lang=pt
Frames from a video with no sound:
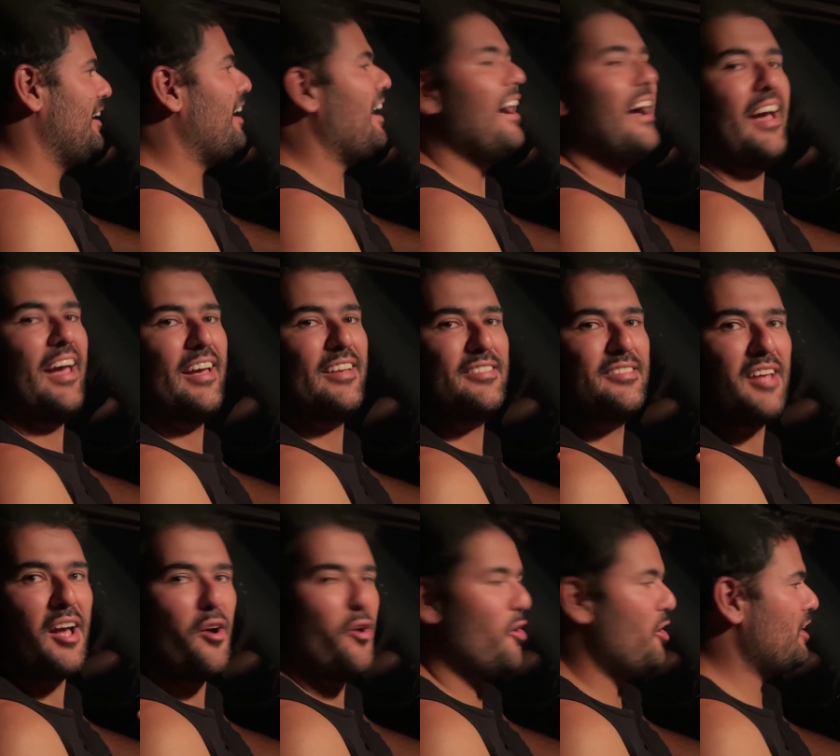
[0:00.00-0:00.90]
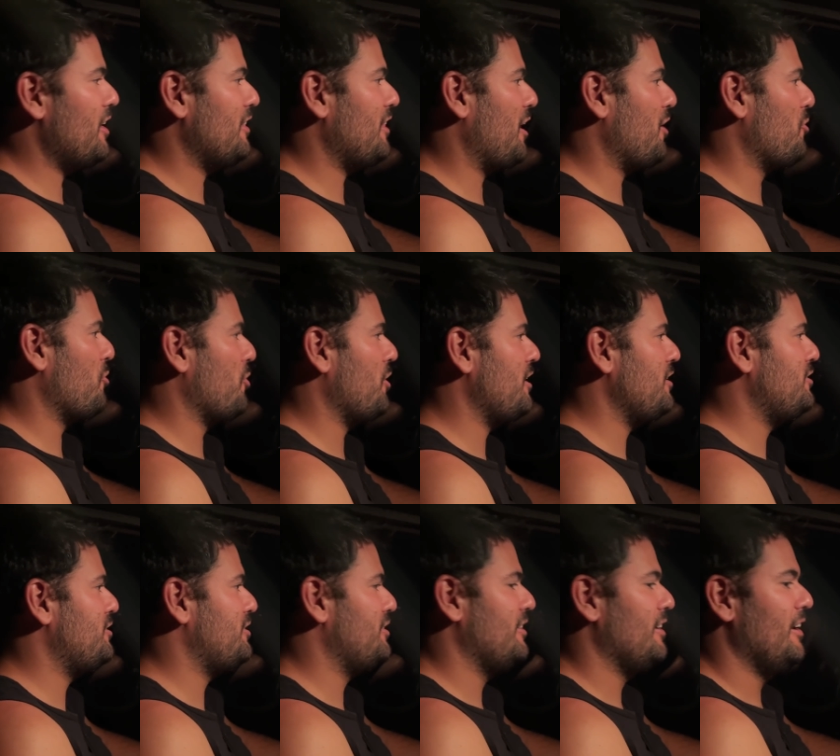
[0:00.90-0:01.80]
a essa hora da
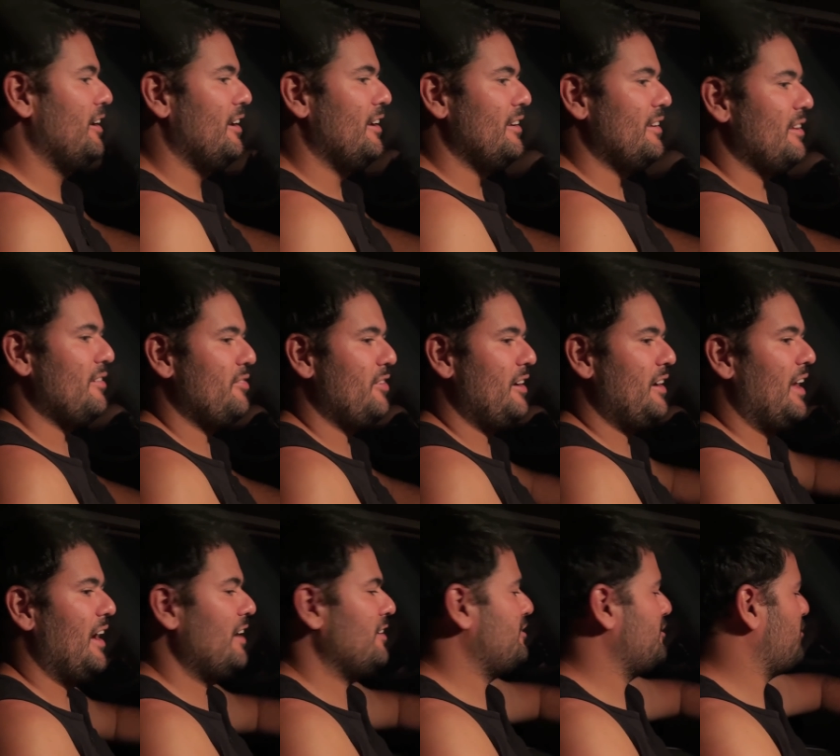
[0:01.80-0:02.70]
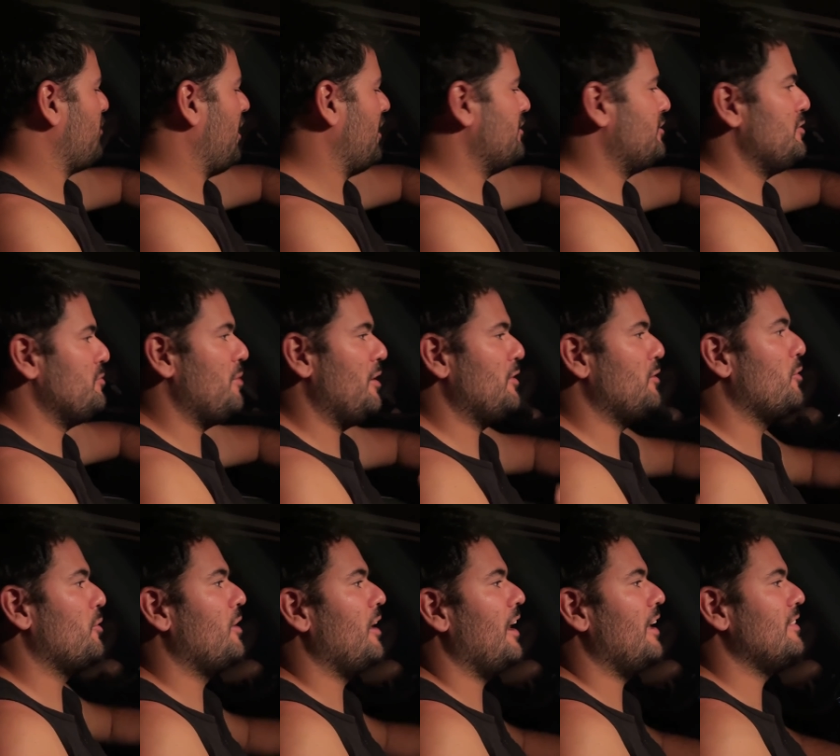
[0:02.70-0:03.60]
noite, na verdade quase de
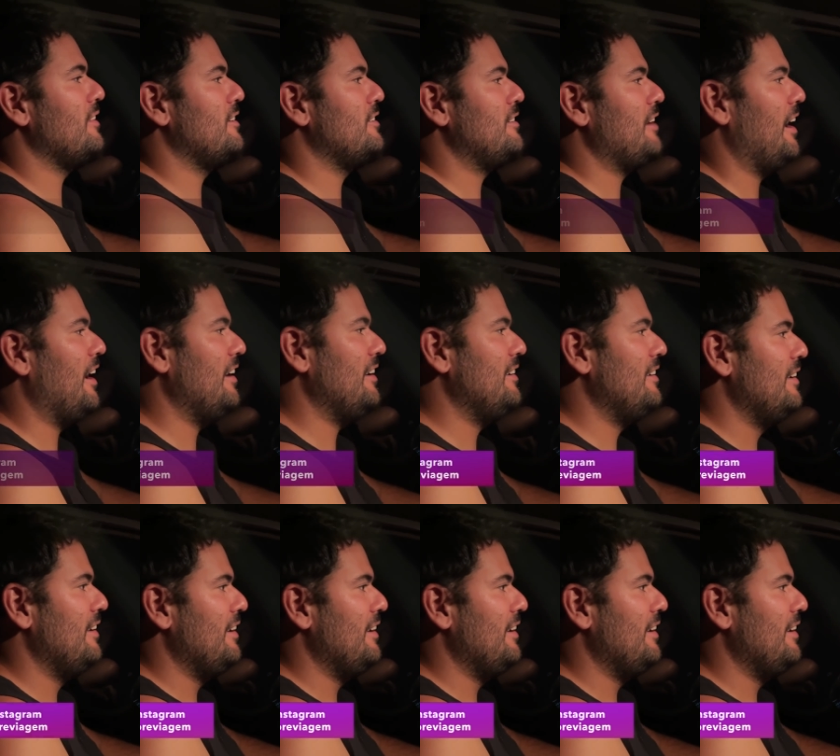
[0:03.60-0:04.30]
madrugada já.